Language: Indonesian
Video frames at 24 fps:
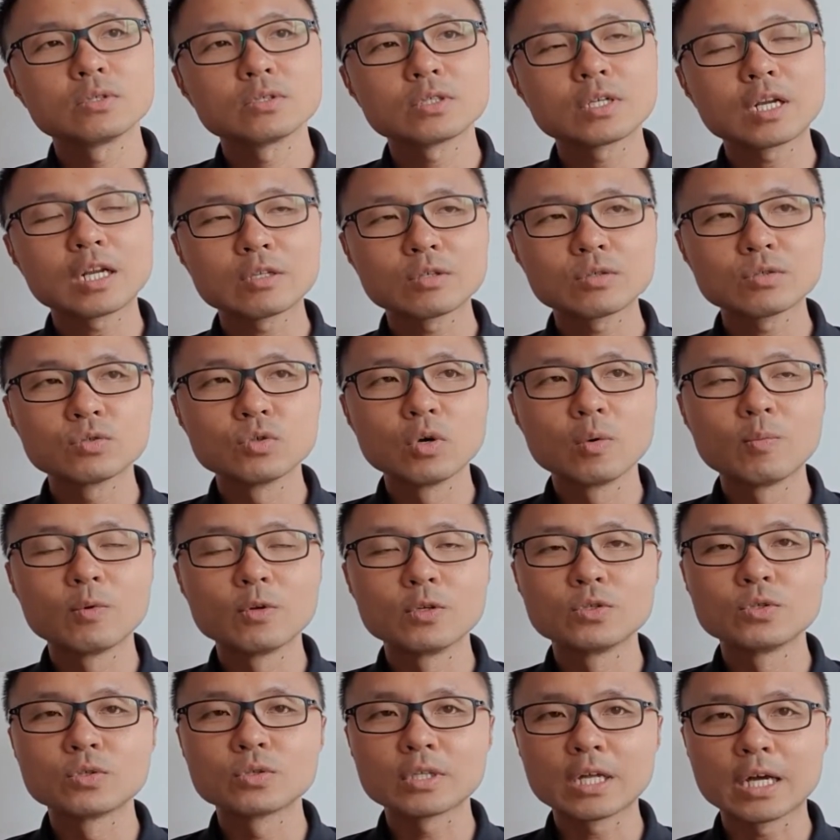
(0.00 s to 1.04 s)
120
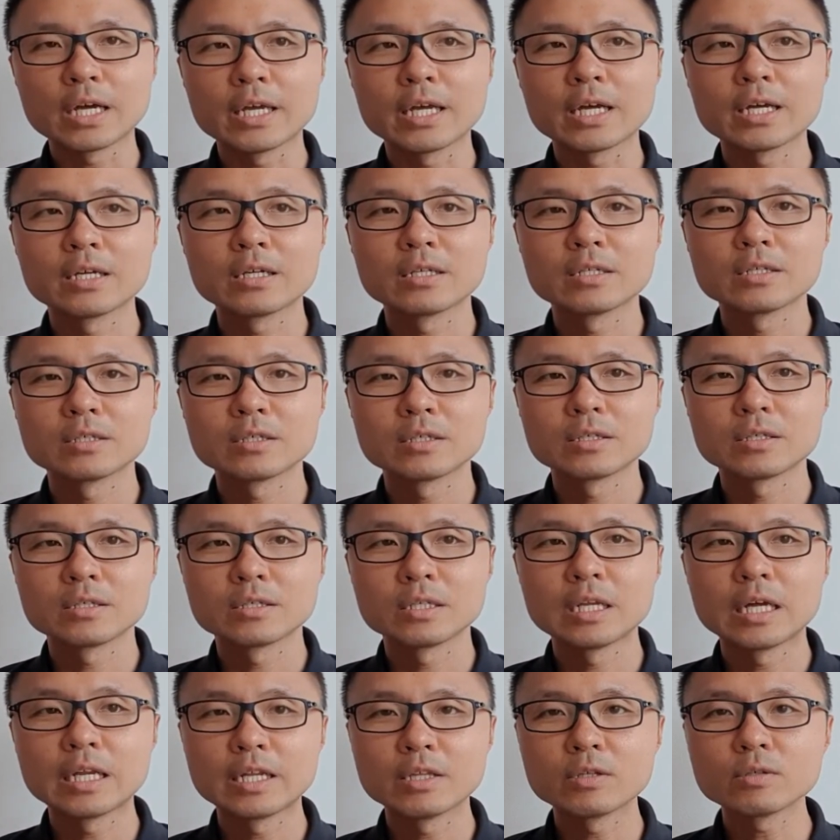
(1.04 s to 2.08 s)
juta ya
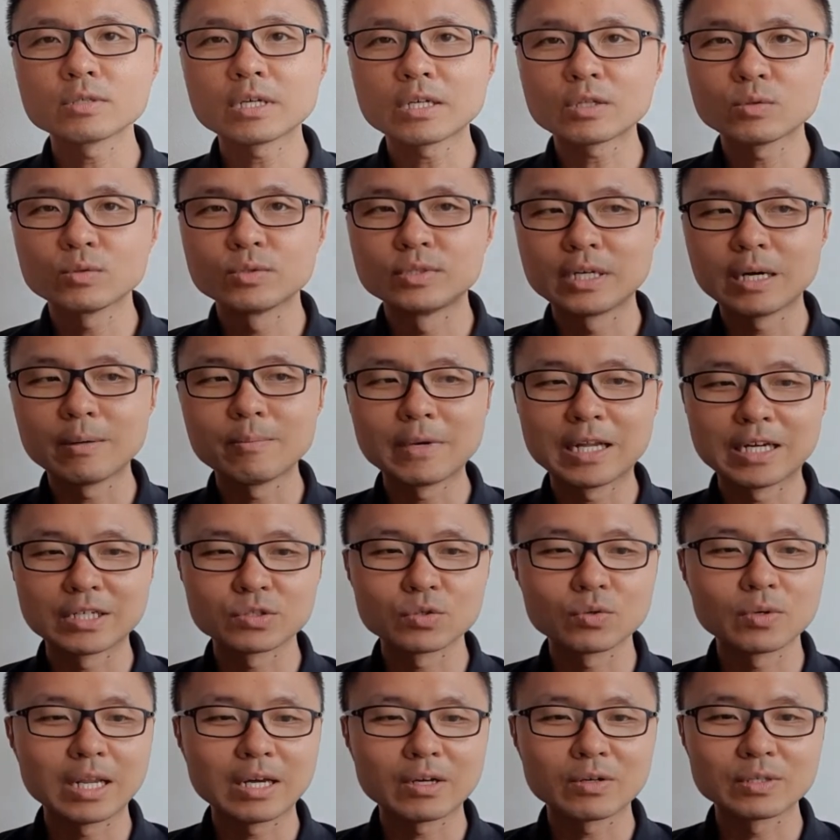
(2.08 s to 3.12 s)
dan itu satu jam
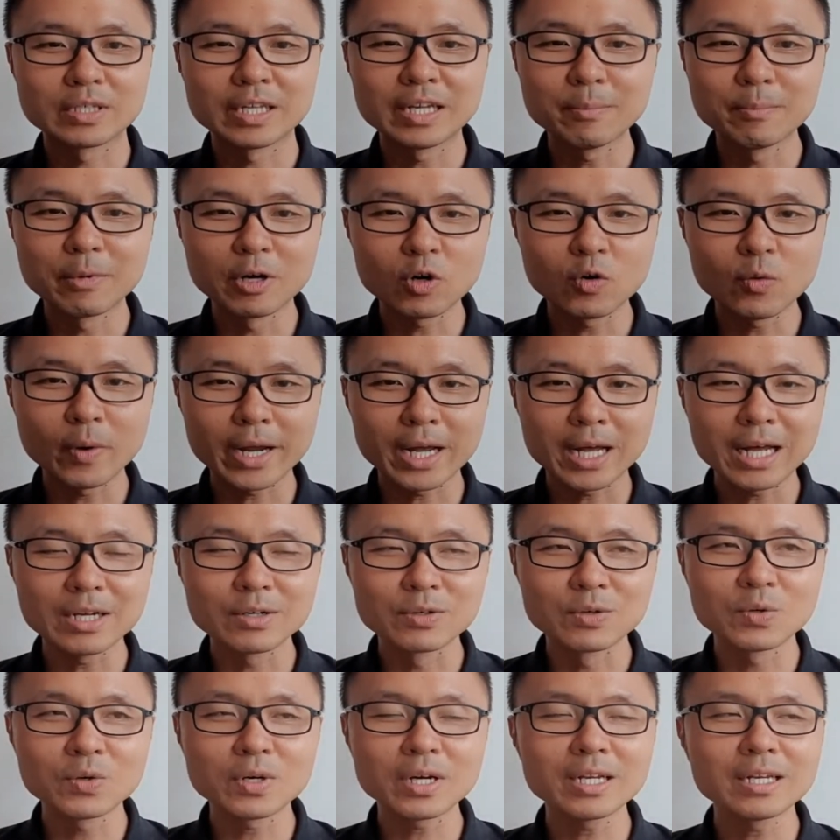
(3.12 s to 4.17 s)
langsung laku jadi baru WA
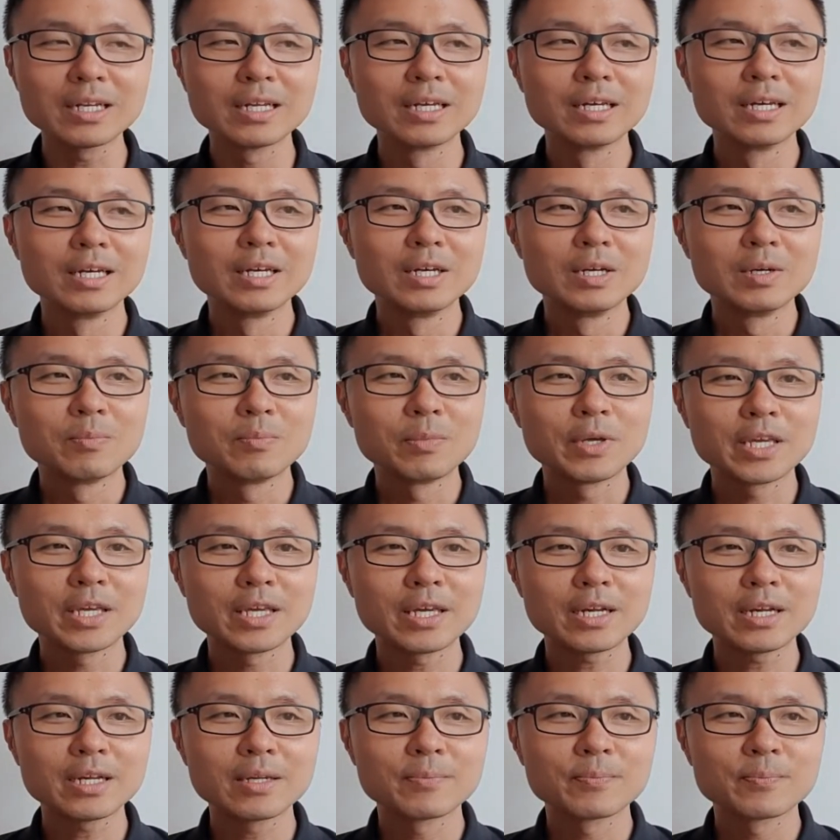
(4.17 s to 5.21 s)
dulu kan
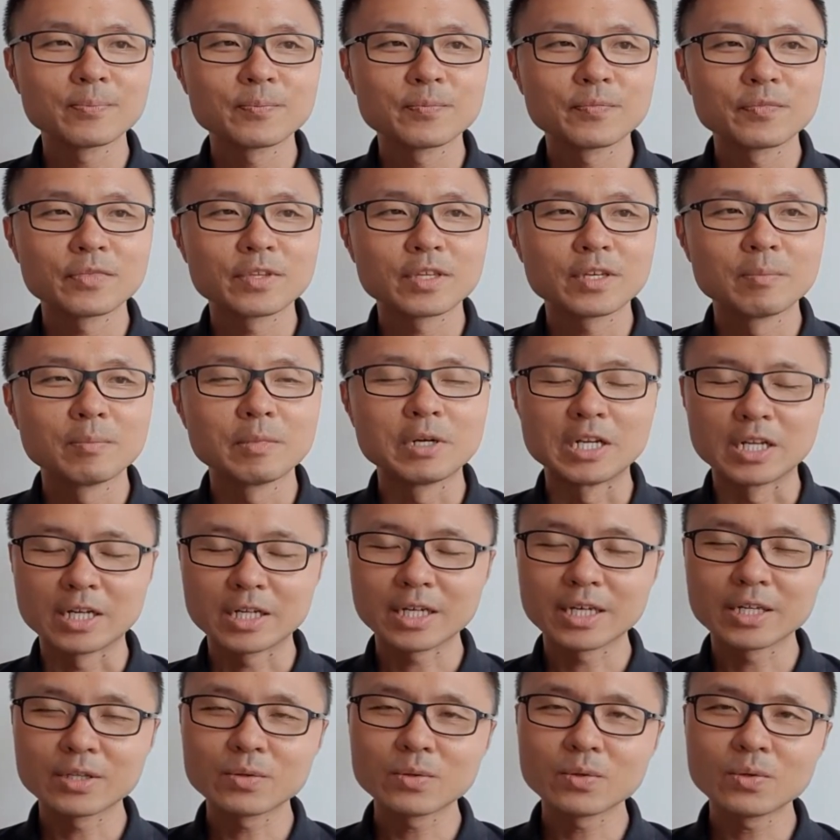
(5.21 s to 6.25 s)
mikir
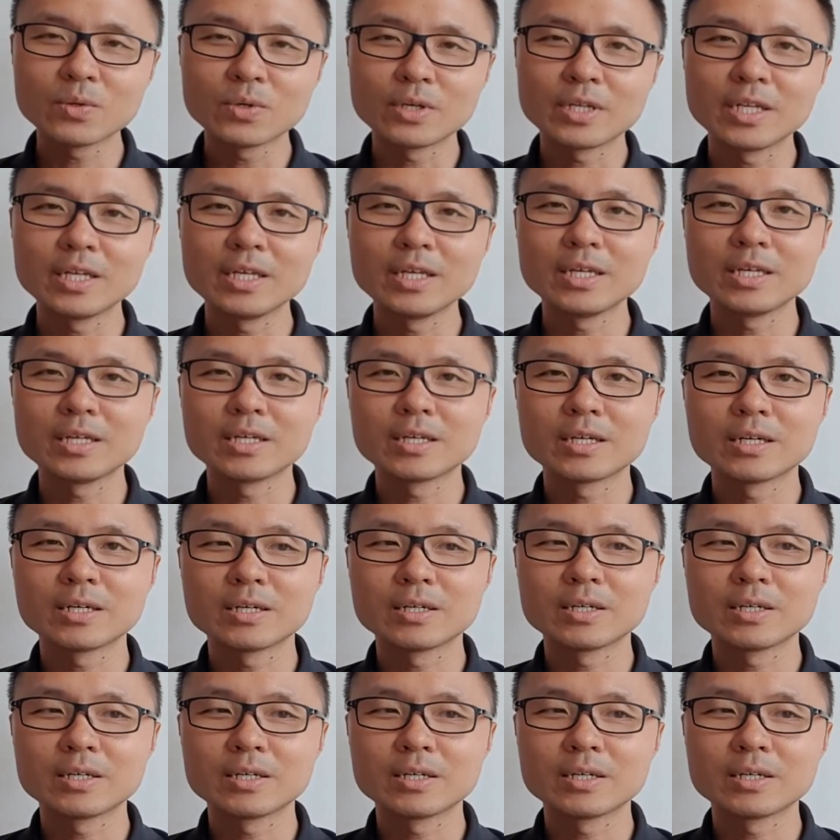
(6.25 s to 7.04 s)
bener gitu ini